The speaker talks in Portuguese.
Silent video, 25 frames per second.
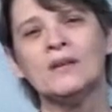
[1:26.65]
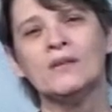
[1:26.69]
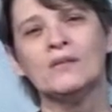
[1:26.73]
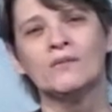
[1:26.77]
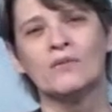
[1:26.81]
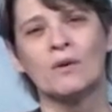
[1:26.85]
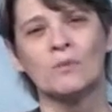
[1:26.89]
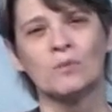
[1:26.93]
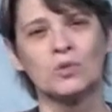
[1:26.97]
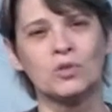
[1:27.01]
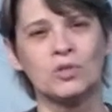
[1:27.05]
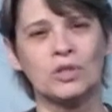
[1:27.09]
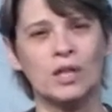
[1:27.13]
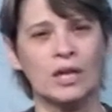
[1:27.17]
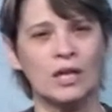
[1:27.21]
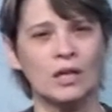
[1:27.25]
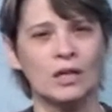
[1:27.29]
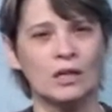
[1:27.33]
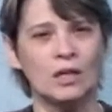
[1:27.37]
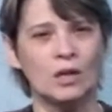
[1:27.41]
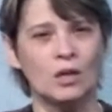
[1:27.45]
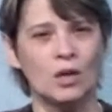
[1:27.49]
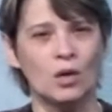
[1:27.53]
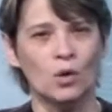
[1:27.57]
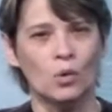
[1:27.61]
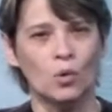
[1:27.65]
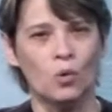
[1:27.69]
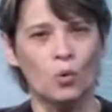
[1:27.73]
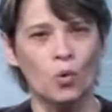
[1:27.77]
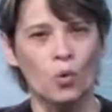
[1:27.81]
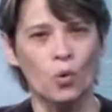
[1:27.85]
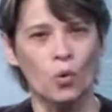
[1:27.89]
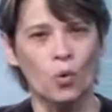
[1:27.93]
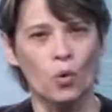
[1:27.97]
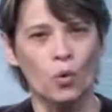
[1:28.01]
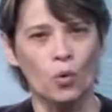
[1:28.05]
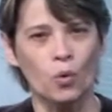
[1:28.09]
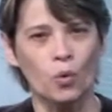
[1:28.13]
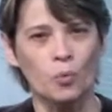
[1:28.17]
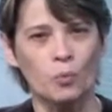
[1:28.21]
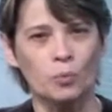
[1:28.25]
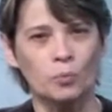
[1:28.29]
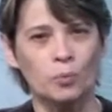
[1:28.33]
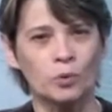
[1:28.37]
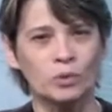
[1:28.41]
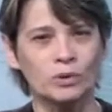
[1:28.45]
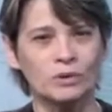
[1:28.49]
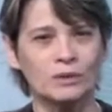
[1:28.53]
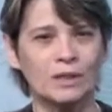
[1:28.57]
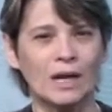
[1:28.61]
Vamos ter o
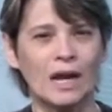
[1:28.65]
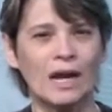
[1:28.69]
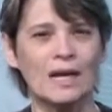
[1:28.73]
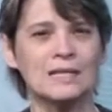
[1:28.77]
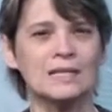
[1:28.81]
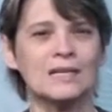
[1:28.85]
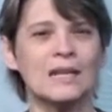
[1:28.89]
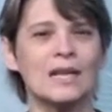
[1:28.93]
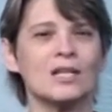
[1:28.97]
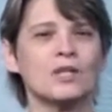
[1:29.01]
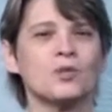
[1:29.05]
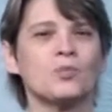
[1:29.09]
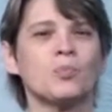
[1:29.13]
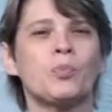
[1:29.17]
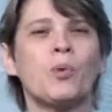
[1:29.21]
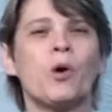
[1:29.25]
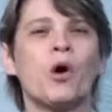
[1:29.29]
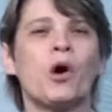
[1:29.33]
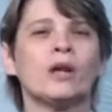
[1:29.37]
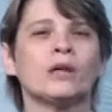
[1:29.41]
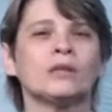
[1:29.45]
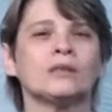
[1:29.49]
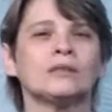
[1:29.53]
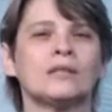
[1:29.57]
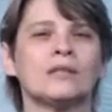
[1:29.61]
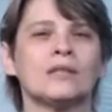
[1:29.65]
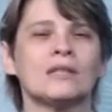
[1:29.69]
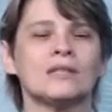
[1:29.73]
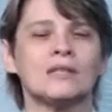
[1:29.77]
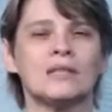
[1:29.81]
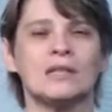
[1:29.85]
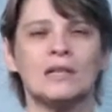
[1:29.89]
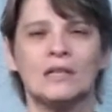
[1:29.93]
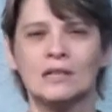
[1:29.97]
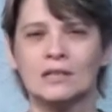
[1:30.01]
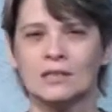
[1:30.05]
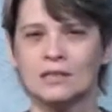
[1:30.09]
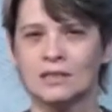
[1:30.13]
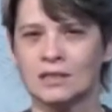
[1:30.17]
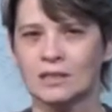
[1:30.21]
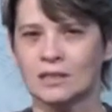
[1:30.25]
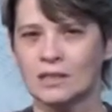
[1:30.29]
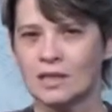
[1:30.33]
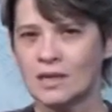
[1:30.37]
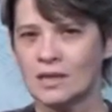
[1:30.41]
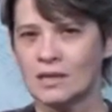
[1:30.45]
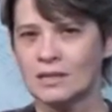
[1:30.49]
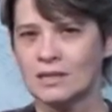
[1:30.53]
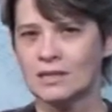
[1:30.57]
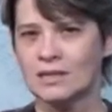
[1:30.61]
por trás das portas de
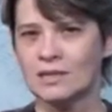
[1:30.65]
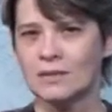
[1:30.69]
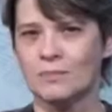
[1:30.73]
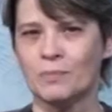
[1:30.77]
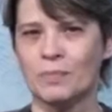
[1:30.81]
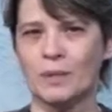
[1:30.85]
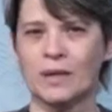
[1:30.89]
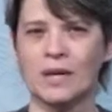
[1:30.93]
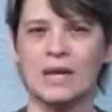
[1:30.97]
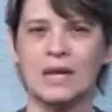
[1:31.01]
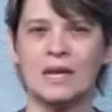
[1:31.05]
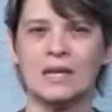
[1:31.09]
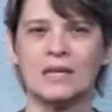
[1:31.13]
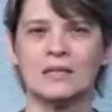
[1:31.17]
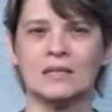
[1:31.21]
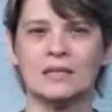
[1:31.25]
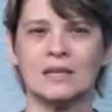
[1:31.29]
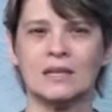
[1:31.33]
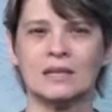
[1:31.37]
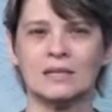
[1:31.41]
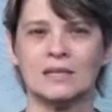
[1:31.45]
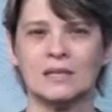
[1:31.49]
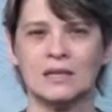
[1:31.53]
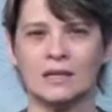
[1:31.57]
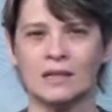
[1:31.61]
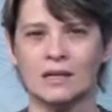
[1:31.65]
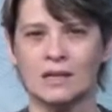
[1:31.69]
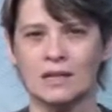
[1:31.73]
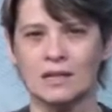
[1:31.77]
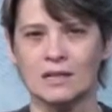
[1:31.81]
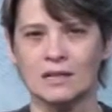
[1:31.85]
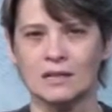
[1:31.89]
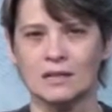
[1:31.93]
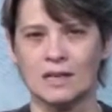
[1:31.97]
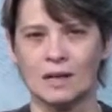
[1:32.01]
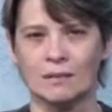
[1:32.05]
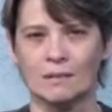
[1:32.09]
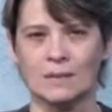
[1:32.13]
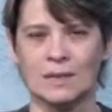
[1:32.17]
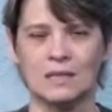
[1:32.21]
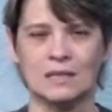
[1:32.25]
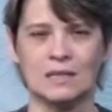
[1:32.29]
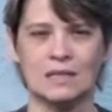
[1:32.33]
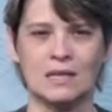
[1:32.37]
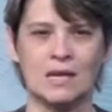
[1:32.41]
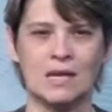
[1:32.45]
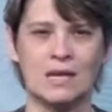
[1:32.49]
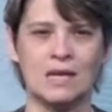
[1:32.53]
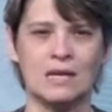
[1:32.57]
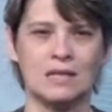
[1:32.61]
grandes empresas, de grandes
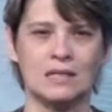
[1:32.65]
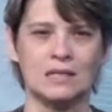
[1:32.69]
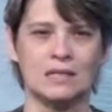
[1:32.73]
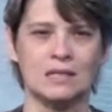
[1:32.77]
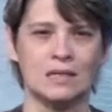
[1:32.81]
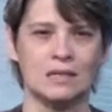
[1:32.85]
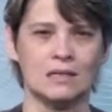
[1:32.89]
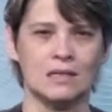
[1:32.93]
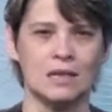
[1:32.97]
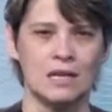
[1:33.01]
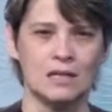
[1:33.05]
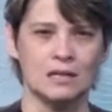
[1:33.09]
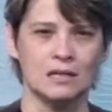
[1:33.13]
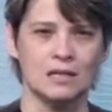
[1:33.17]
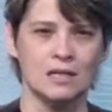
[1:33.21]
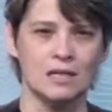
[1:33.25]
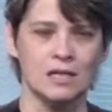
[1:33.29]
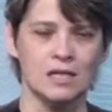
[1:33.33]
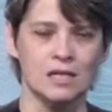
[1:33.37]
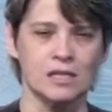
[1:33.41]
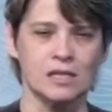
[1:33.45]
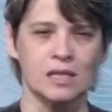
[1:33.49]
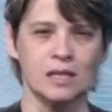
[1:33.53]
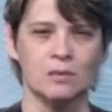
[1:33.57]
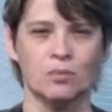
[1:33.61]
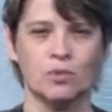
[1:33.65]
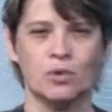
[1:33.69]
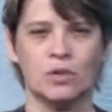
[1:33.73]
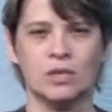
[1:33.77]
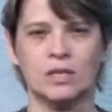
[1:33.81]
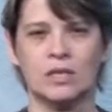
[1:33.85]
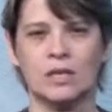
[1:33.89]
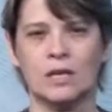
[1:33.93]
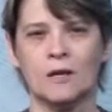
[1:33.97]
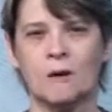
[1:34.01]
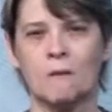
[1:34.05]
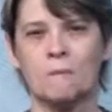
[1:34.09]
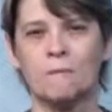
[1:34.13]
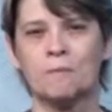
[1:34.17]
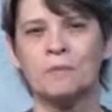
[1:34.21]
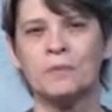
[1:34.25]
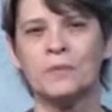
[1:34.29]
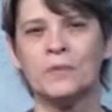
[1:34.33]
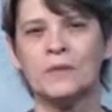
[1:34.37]
armazéns, CDs de distribuição.